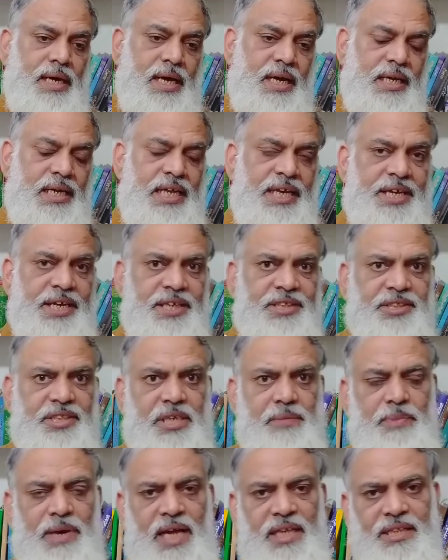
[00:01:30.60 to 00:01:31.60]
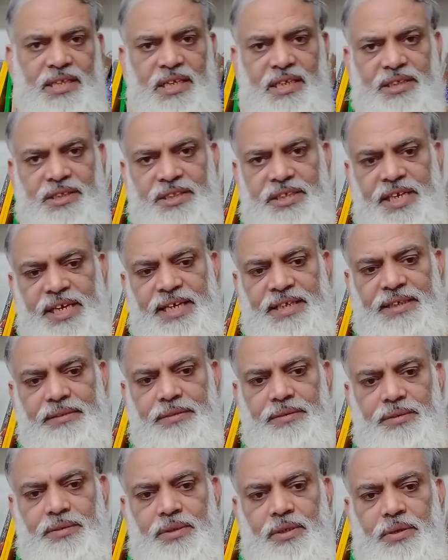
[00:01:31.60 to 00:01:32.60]
अगले केस की बात करते हैं
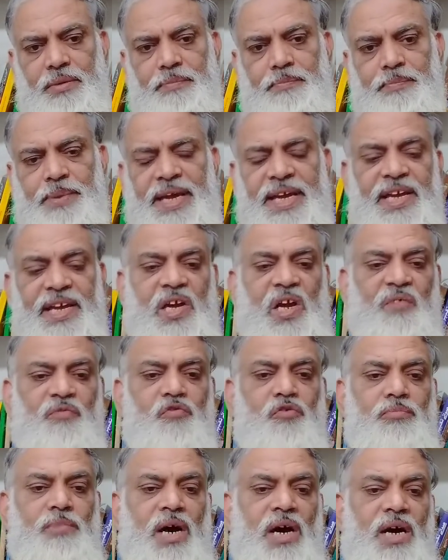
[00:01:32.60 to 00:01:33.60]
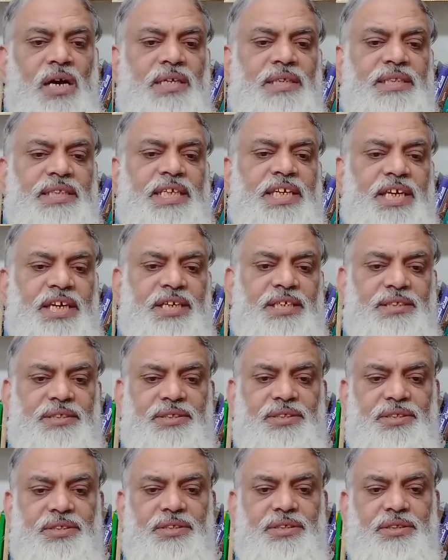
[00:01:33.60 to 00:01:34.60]
बैंक ऑफ ओमान
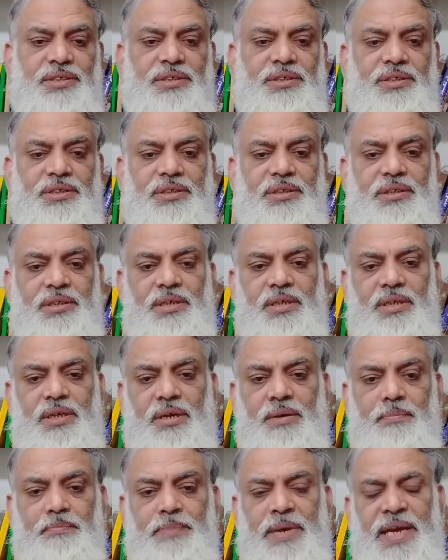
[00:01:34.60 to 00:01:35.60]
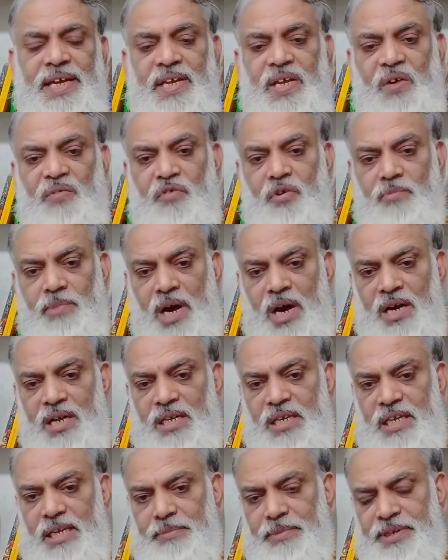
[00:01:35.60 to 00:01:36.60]
केस बैंक ऑफ
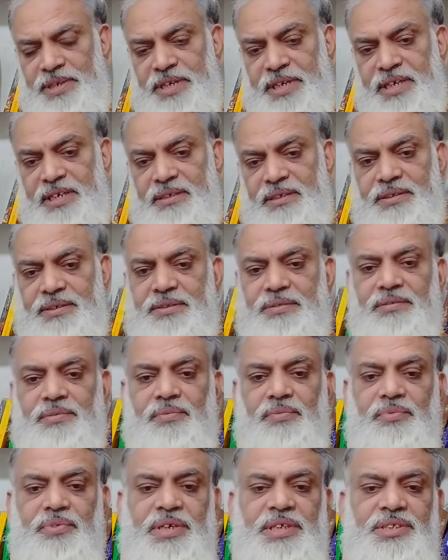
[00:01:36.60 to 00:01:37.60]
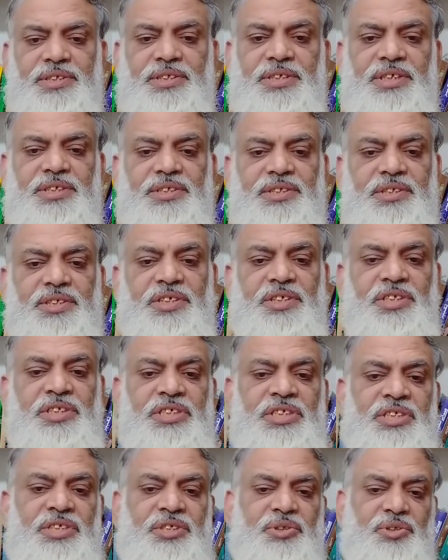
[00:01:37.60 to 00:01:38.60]
ओमान लिमिटेड वर्सेस
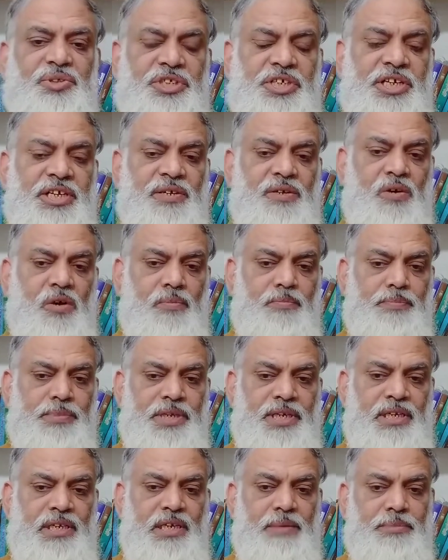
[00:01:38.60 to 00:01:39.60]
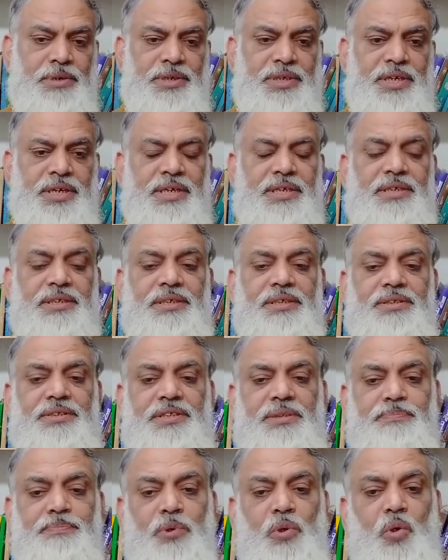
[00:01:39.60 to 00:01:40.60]
ईस्ट ट्रेडिंग कंपनी लिमिटेड
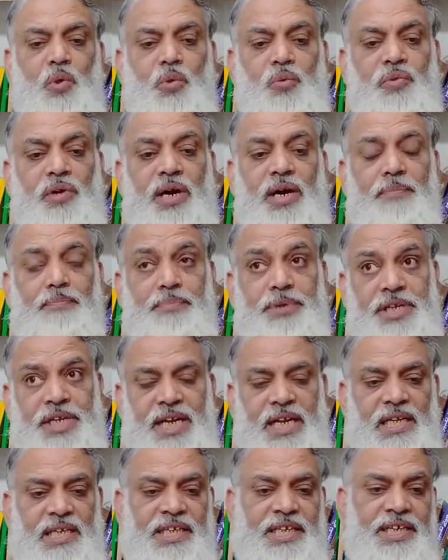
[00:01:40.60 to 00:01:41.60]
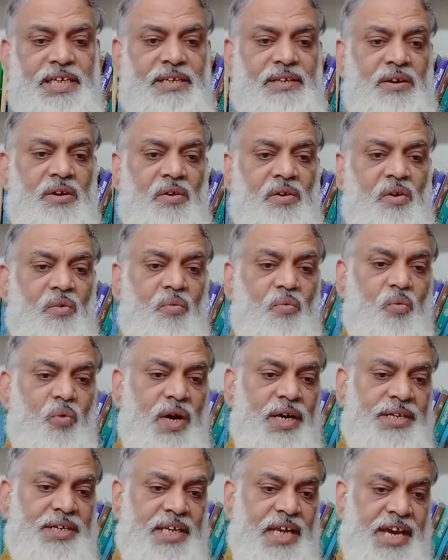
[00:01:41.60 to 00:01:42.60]
रिपोर्ट हुआ पीएलडी
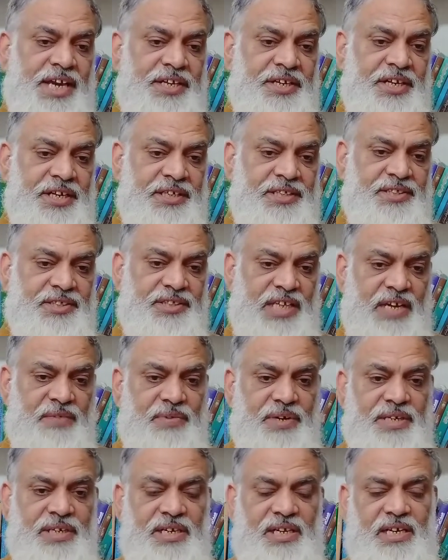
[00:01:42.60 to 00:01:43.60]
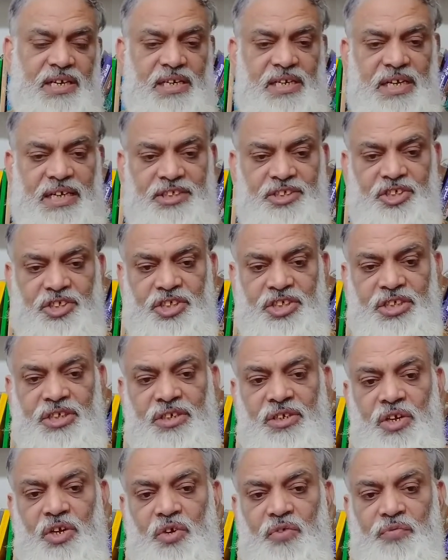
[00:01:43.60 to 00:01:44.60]
1987 कराची
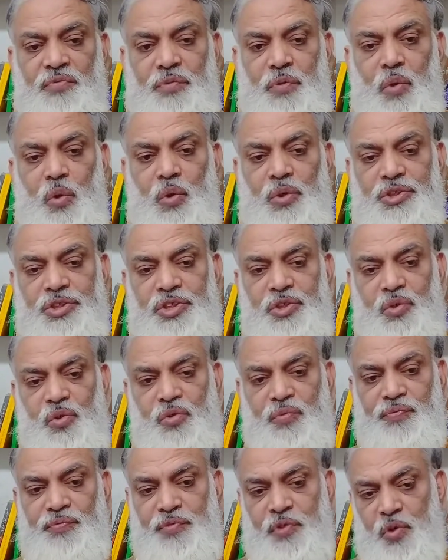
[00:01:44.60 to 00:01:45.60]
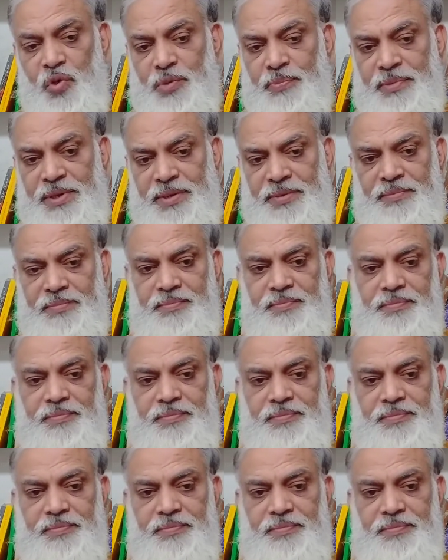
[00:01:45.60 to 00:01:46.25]
404 में